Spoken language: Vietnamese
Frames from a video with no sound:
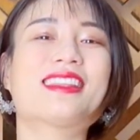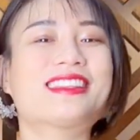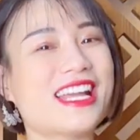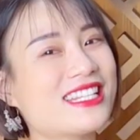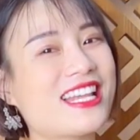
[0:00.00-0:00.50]

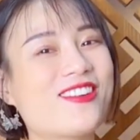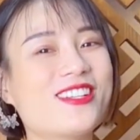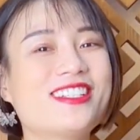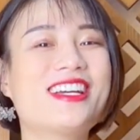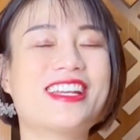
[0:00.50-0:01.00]
tại sao
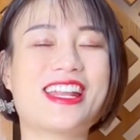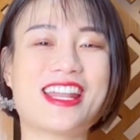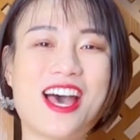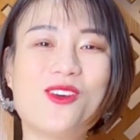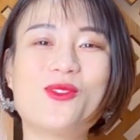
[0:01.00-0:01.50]
những người đàn
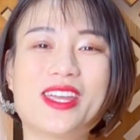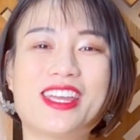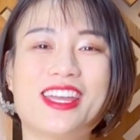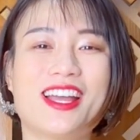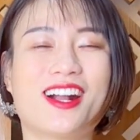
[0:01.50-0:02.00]
ông ấy
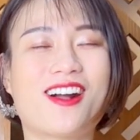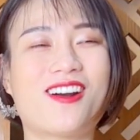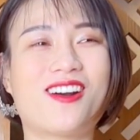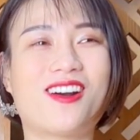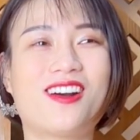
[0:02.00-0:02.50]

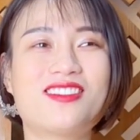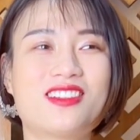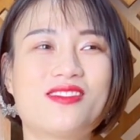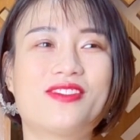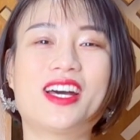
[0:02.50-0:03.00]

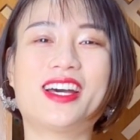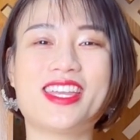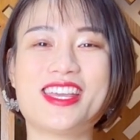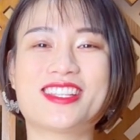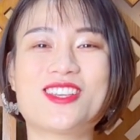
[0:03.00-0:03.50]
có vợ
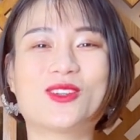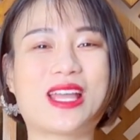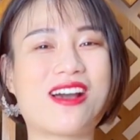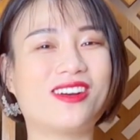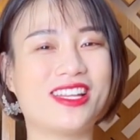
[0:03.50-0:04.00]
hiền dâu
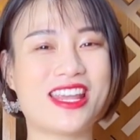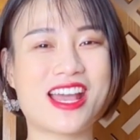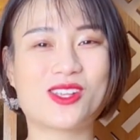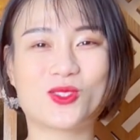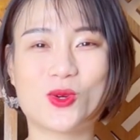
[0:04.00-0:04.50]
thảo ở
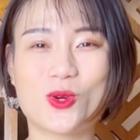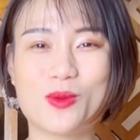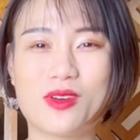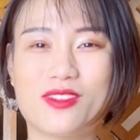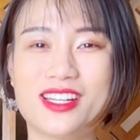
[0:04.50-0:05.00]
nhà rồi
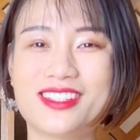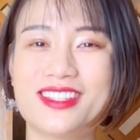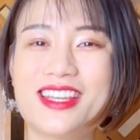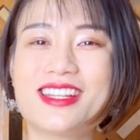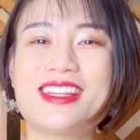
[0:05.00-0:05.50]
mà vẫn
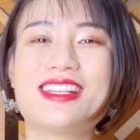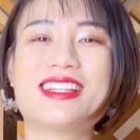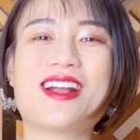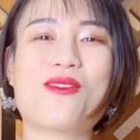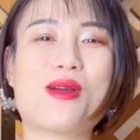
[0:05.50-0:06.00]
cứ thích đi
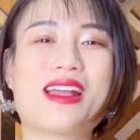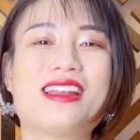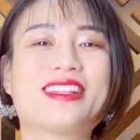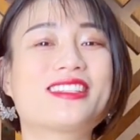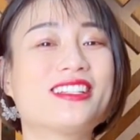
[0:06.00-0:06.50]
ra ngoài
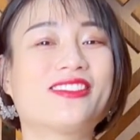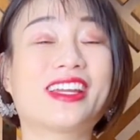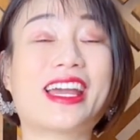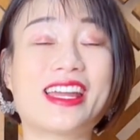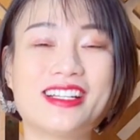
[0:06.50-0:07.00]
lên giường
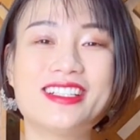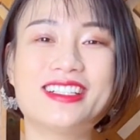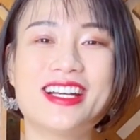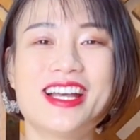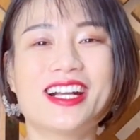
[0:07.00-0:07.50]
với gái
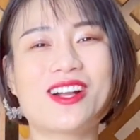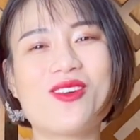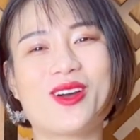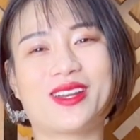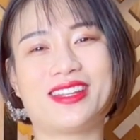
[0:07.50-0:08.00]
hư câu
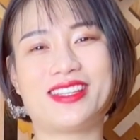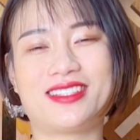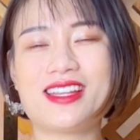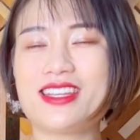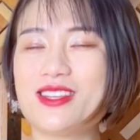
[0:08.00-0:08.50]
hỏi này
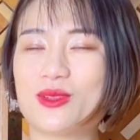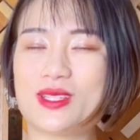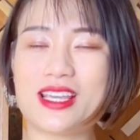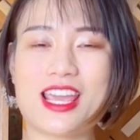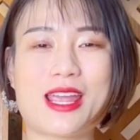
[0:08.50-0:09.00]
rất nhiều
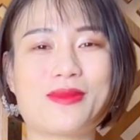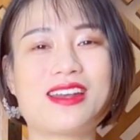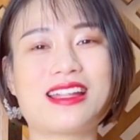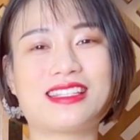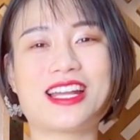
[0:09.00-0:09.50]
chị em đã
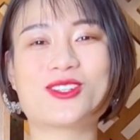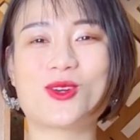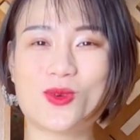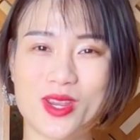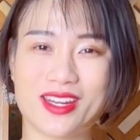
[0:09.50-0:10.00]
đặt ra cho
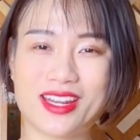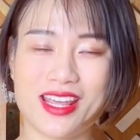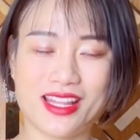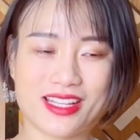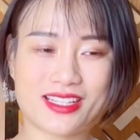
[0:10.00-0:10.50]
quỳnh
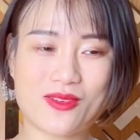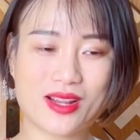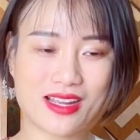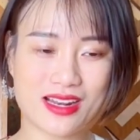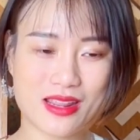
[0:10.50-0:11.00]
thì trong
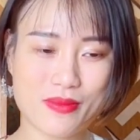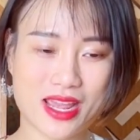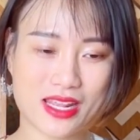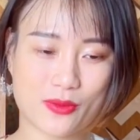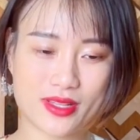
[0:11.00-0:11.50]
cái clip
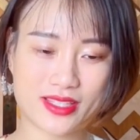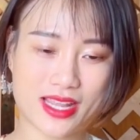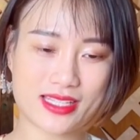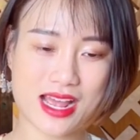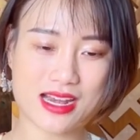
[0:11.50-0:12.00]
này thì quỳnh
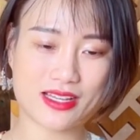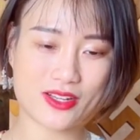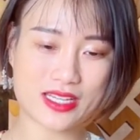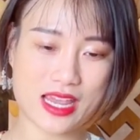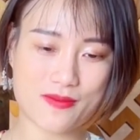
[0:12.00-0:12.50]
sẽ trả lời
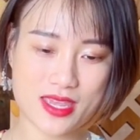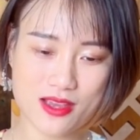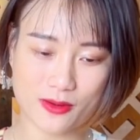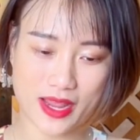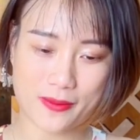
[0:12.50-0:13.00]
cho chị em
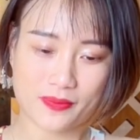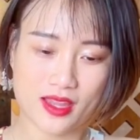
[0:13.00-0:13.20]
hiểu này